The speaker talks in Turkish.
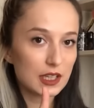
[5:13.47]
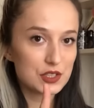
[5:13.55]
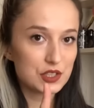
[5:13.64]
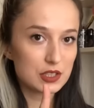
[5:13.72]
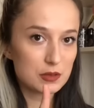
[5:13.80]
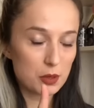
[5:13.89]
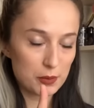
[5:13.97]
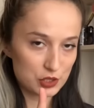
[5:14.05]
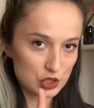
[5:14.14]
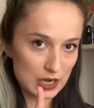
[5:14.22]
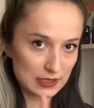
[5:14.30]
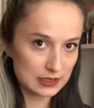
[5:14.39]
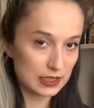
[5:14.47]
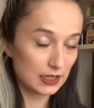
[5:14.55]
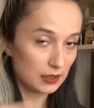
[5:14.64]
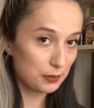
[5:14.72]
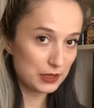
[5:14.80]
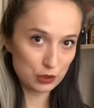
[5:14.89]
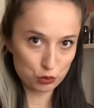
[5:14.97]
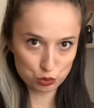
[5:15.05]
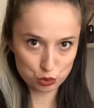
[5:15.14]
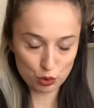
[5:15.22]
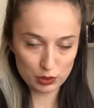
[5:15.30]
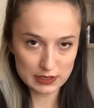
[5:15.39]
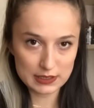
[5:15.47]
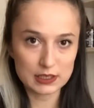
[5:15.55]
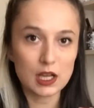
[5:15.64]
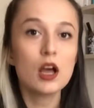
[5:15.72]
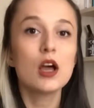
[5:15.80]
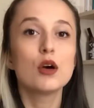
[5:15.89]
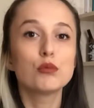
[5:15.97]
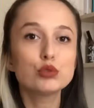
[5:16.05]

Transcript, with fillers: geciktirmemek şartıyla ya da bir gün sonrasında